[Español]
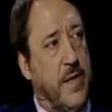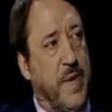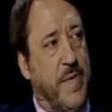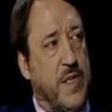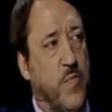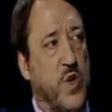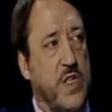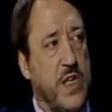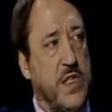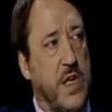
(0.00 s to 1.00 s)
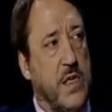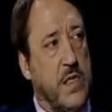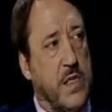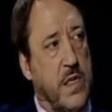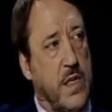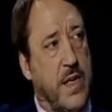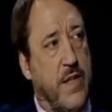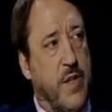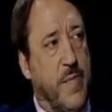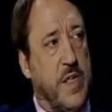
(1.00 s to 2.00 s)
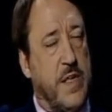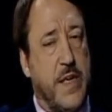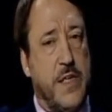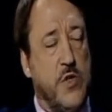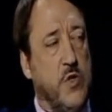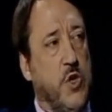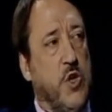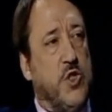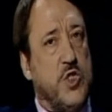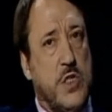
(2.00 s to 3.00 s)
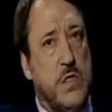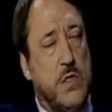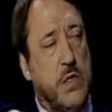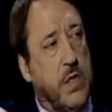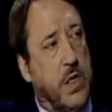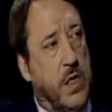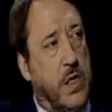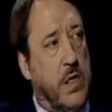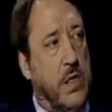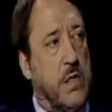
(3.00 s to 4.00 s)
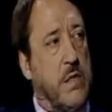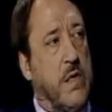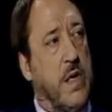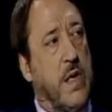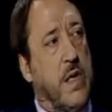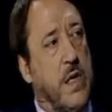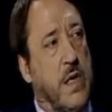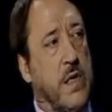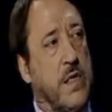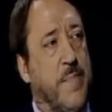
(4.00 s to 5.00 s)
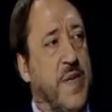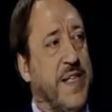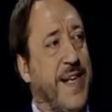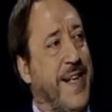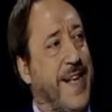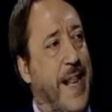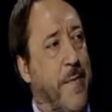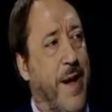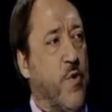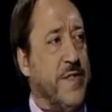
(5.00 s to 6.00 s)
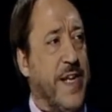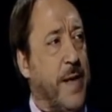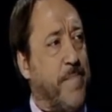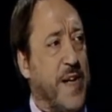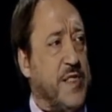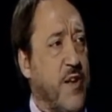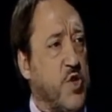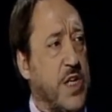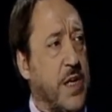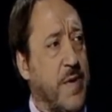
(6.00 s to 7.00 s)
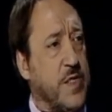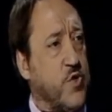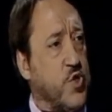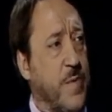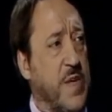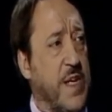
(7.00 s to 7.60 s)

vivas y muertas eh, al lado del Mediterráneo, sino eh, también en el abajo, en el Apache, los atabascos